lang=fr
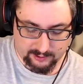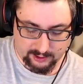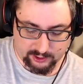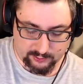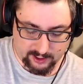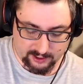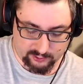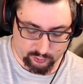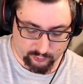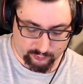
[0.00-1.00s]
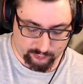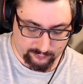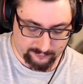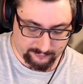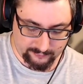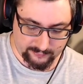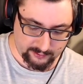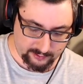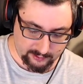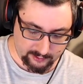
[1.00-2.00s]
La cuillère est tout au fond.
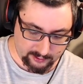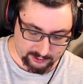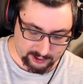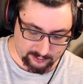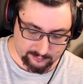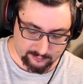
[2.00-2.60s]
Tiens.